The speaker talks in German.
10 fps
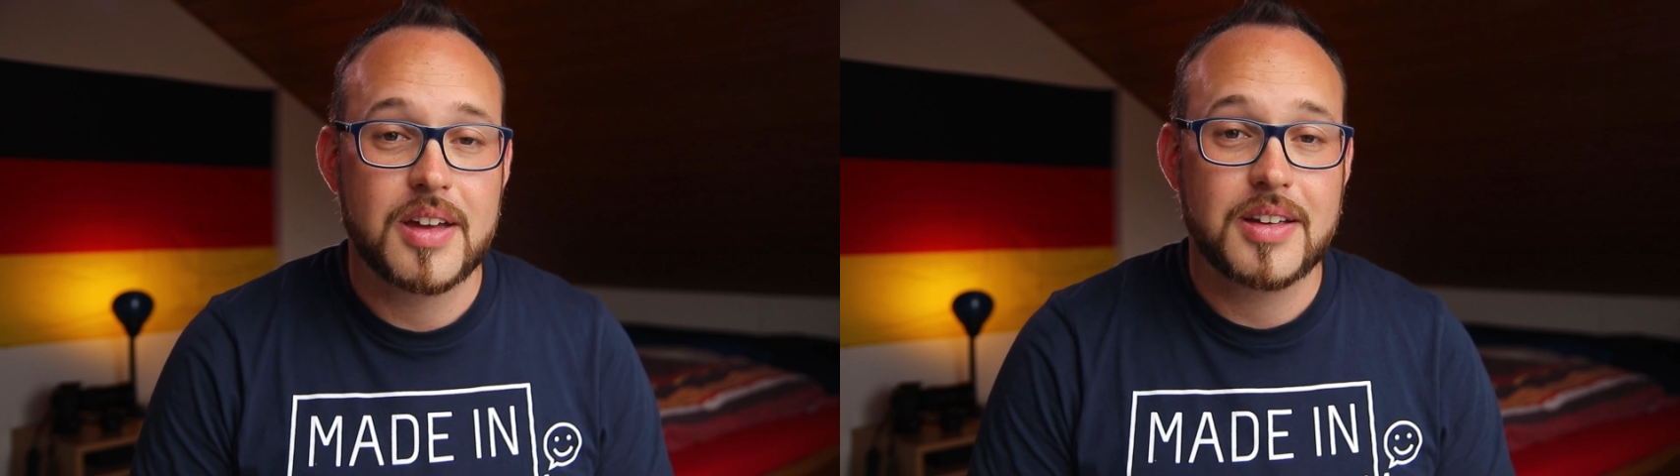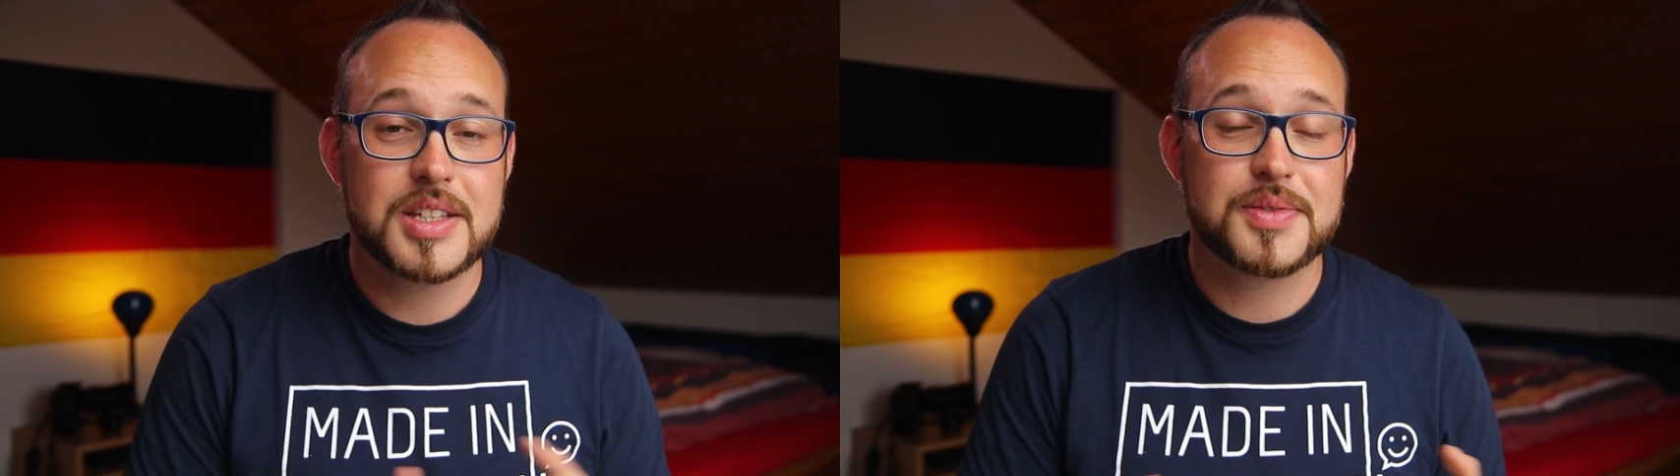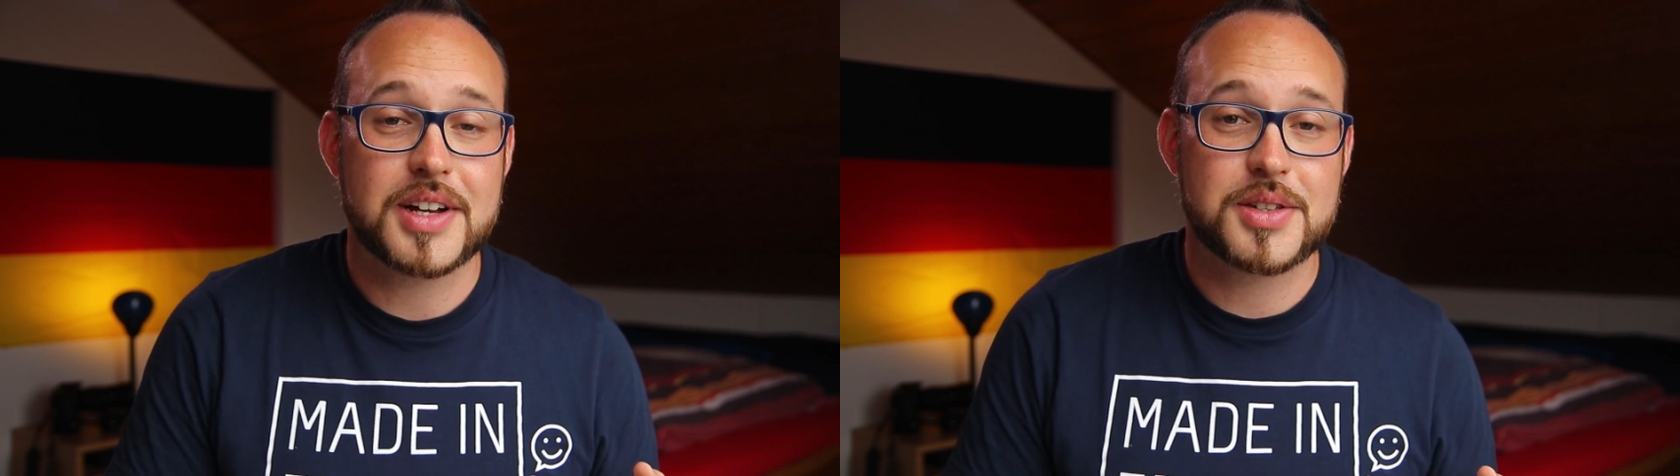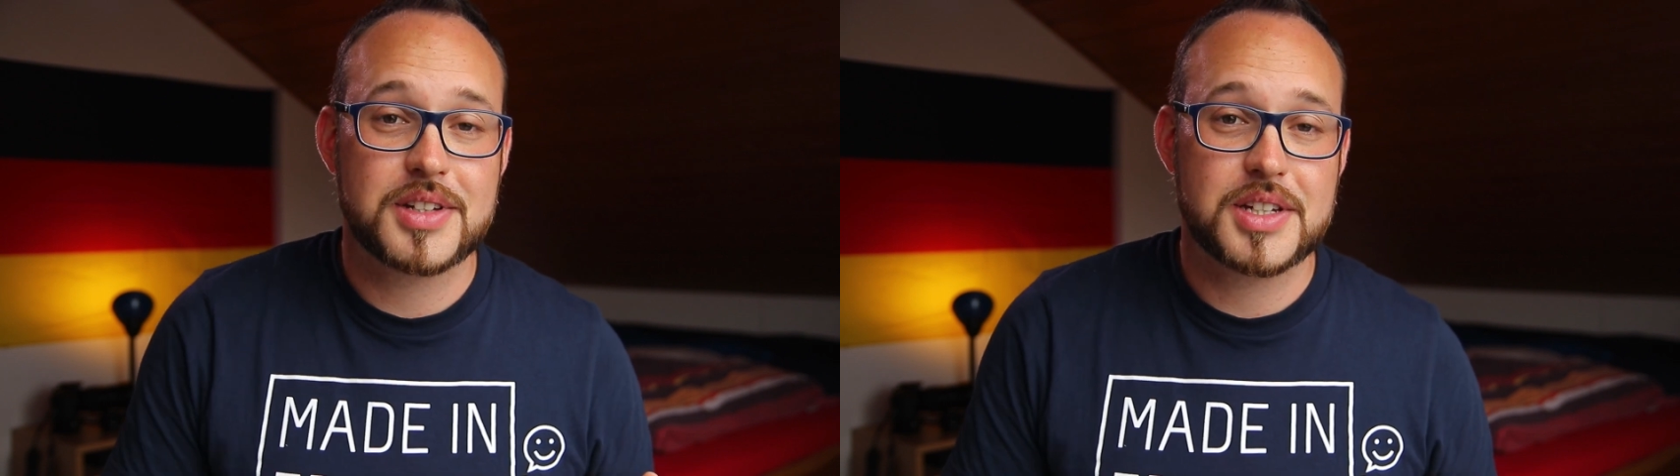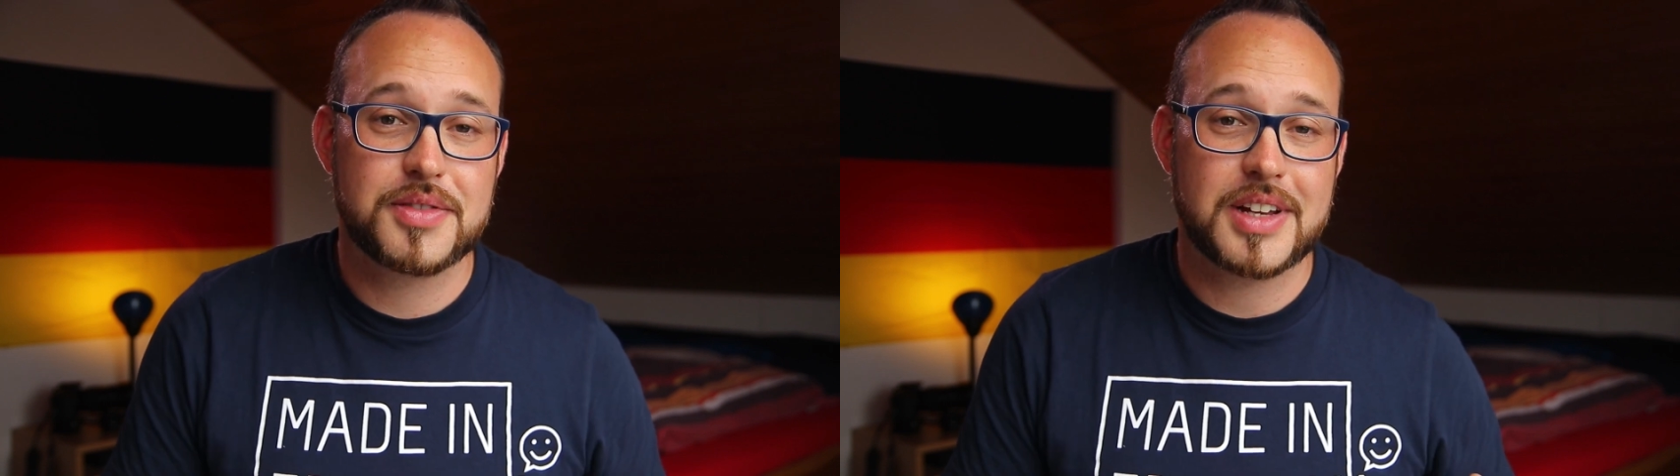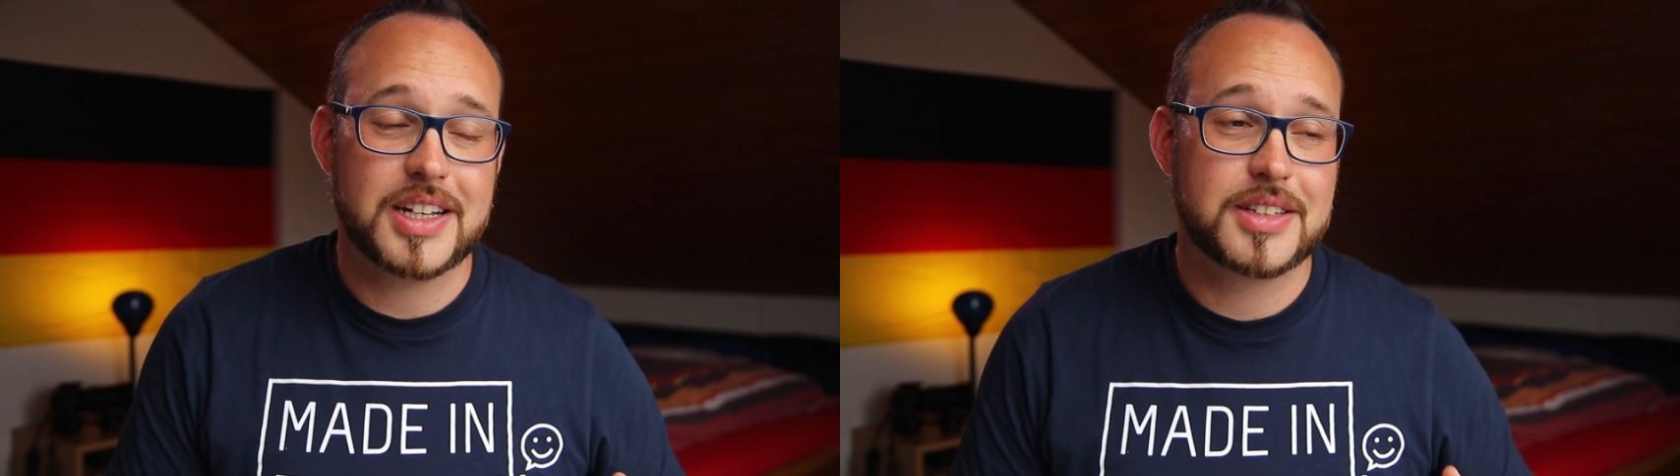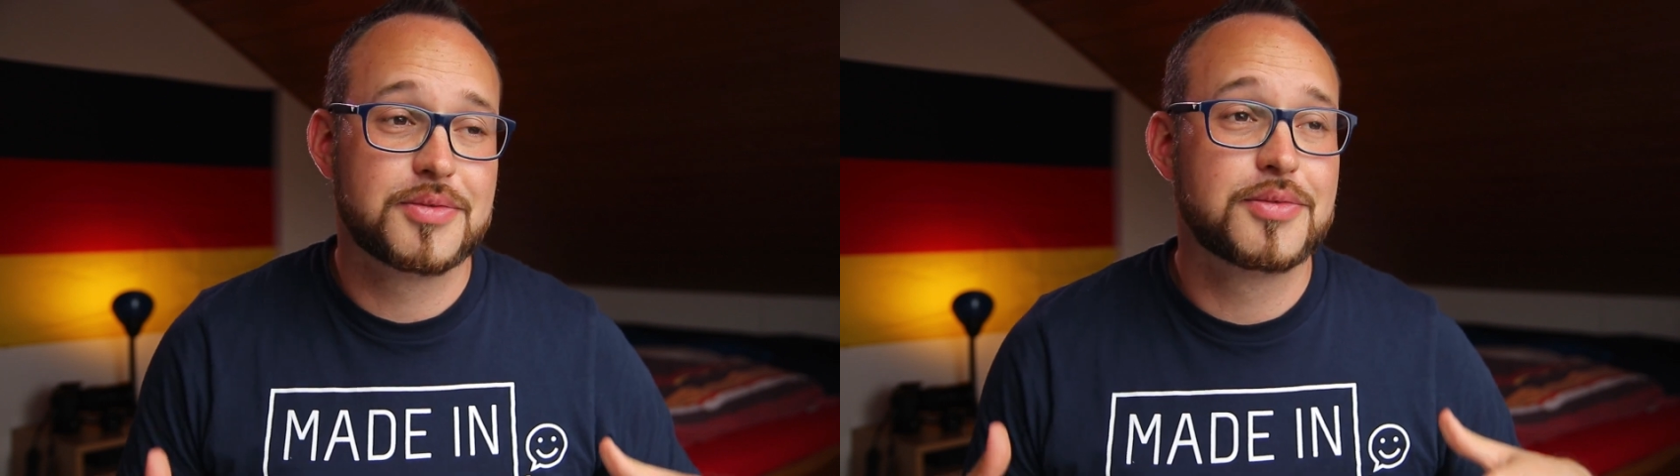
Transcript: Jetzt fragst du dich vielleicht,